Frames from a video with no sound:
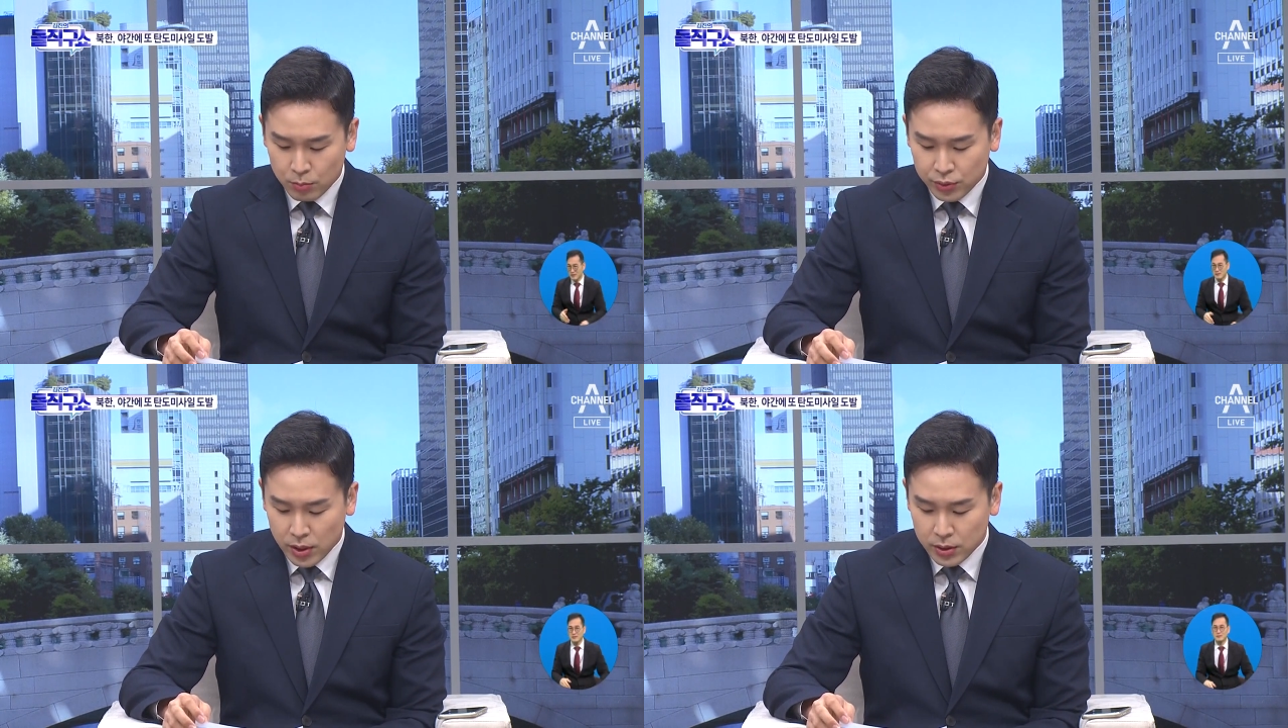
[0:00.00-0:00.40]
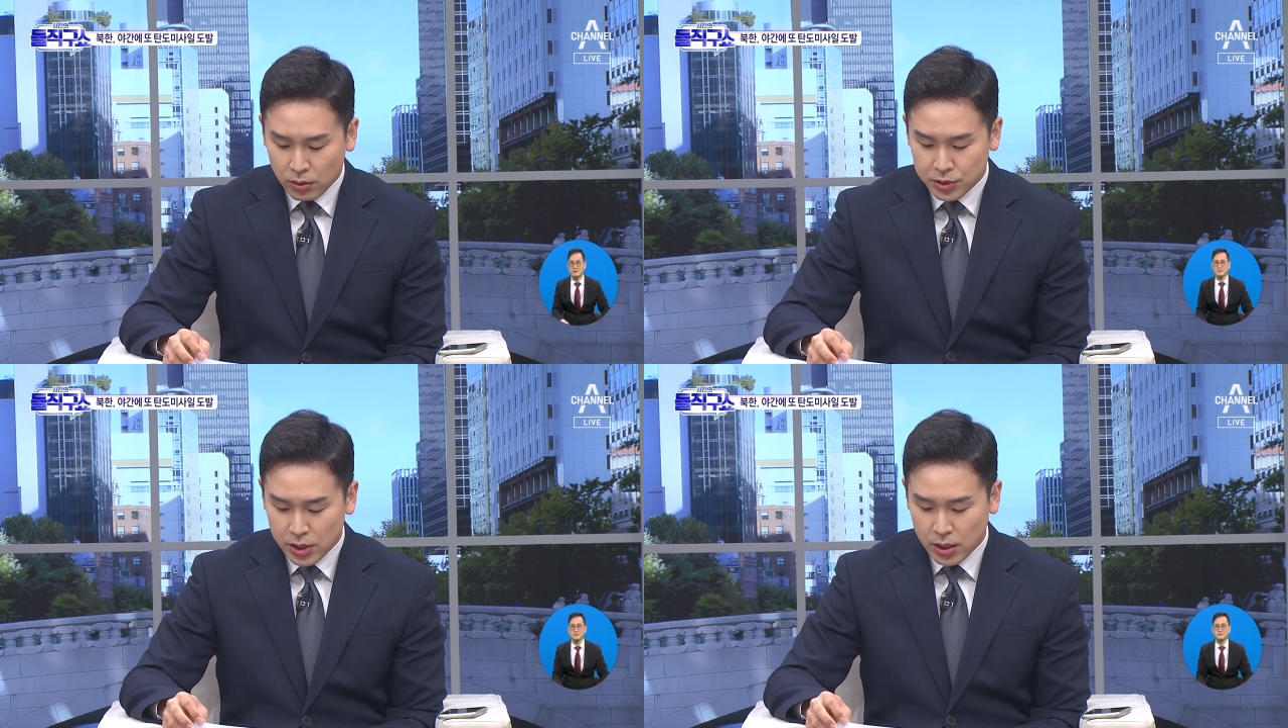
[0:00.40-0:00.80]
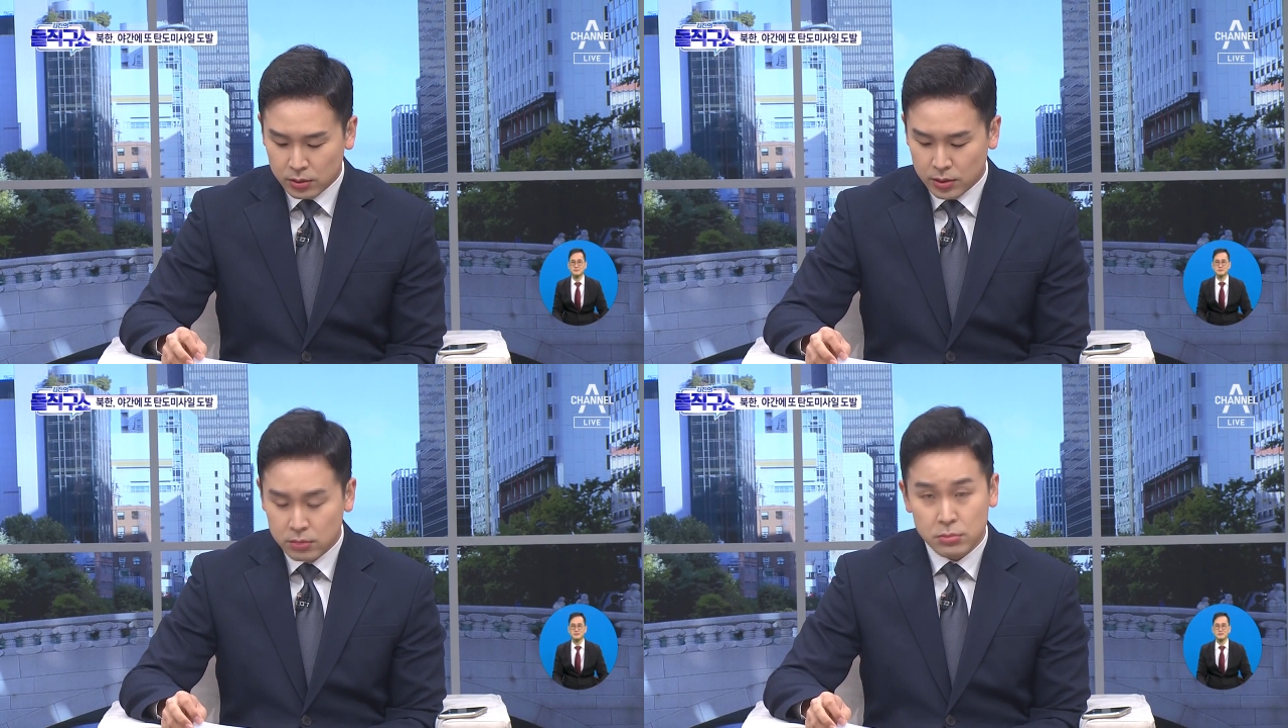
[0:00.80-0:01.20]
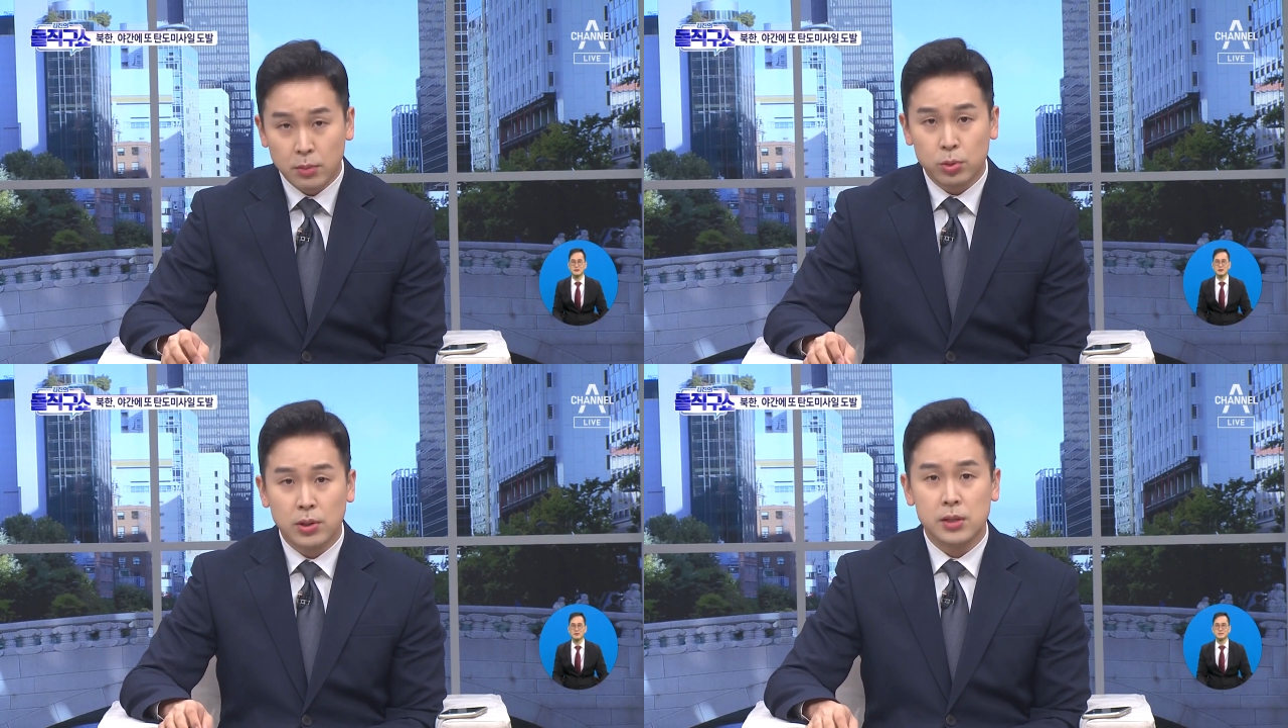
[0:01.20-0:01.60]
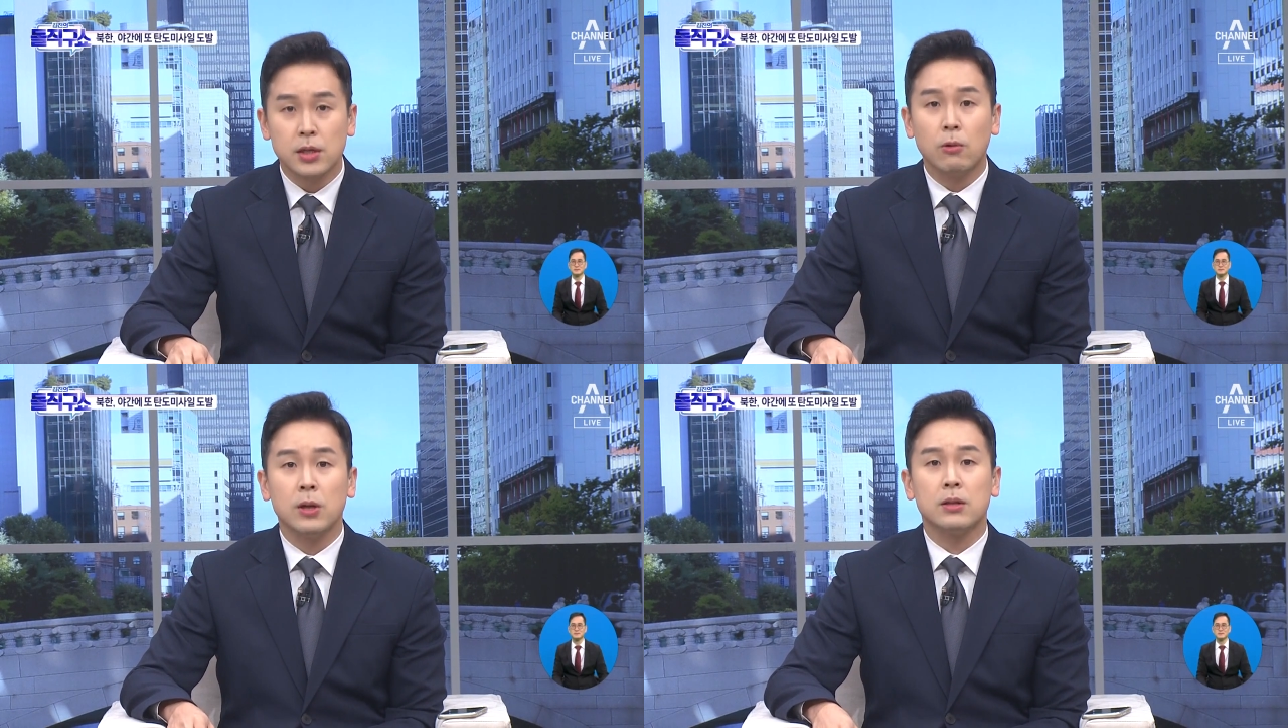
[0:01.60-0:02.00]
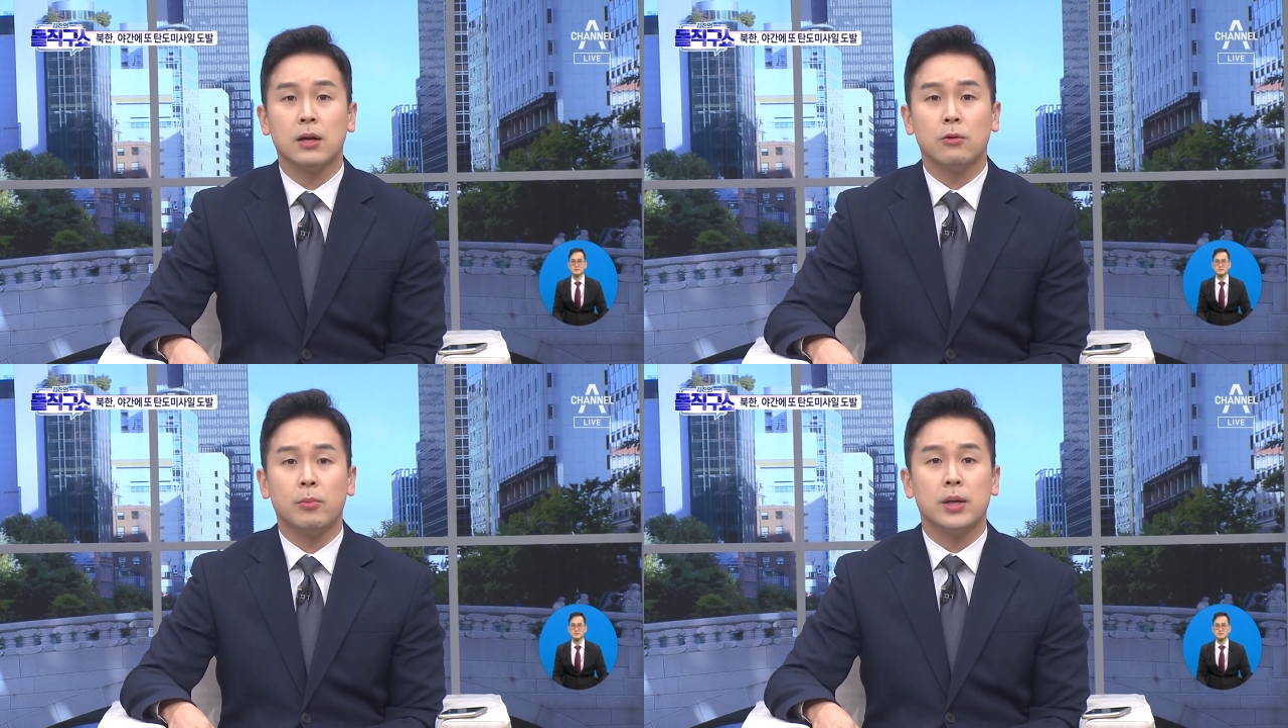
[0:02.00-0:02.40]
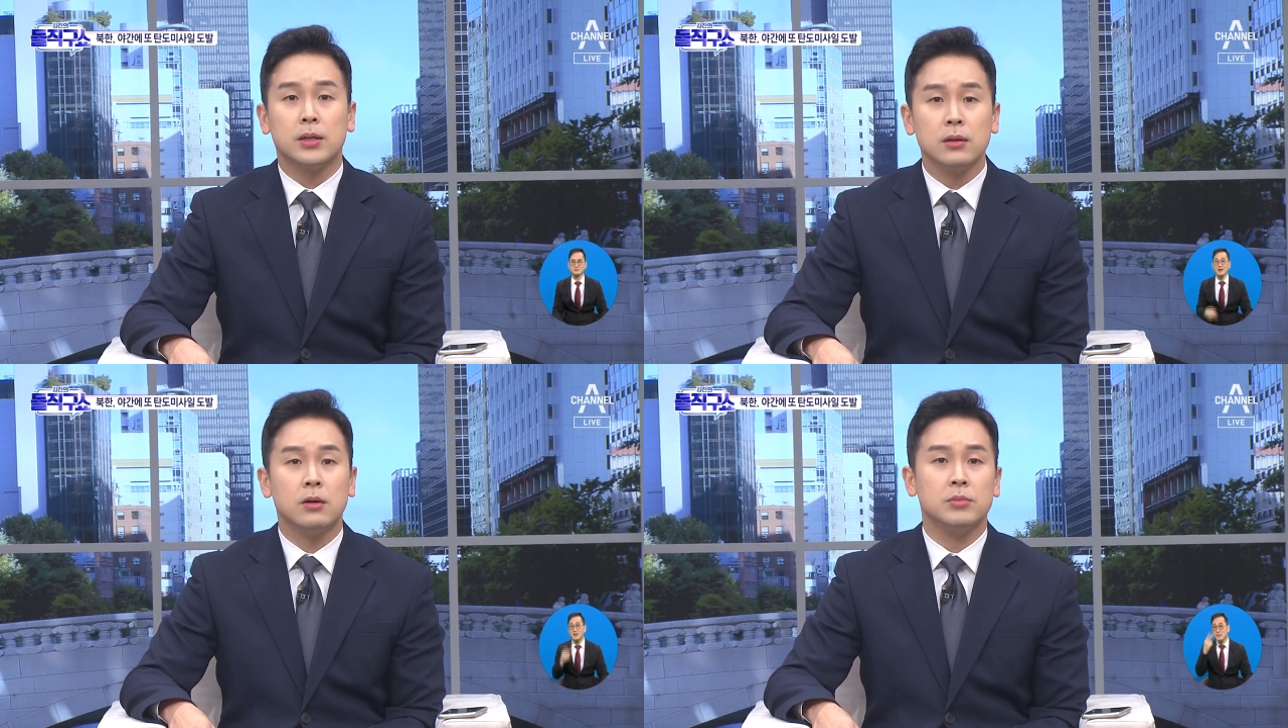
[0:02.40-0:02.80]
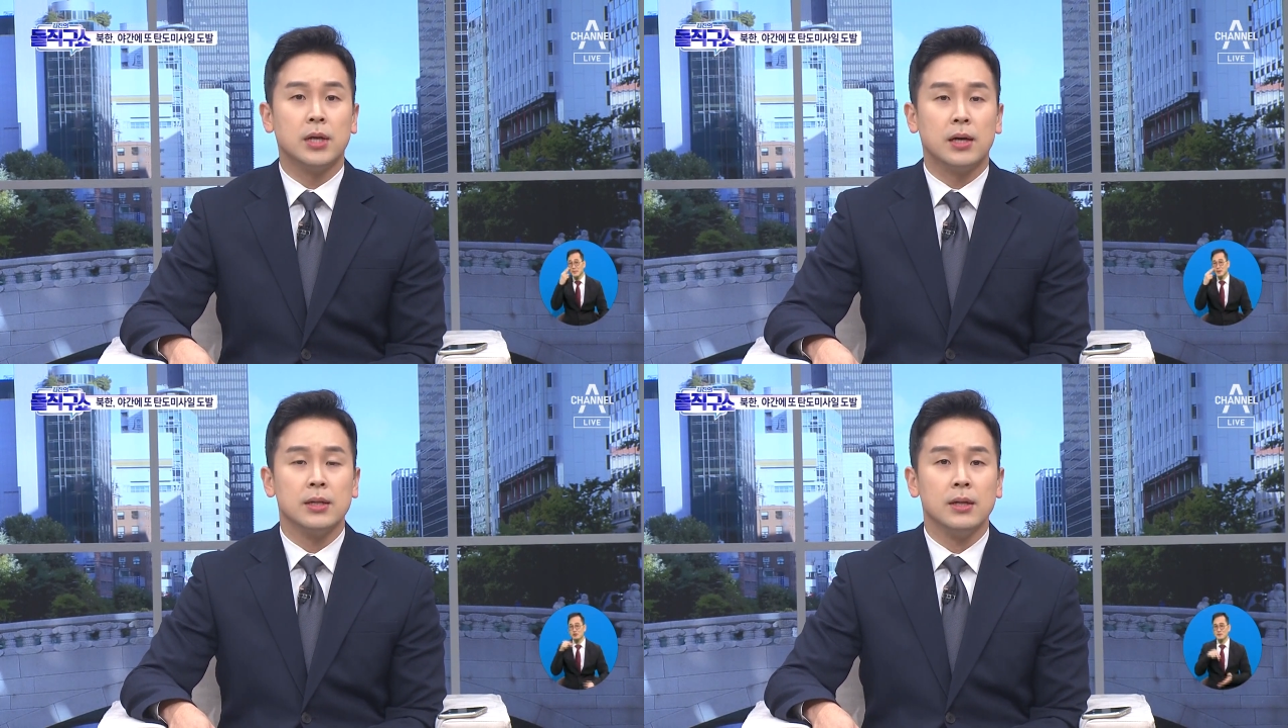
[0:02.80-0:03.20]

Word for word: 북한이 러시아한테 은밀히 포탄을 제공했다라고 밝힌 겁니다.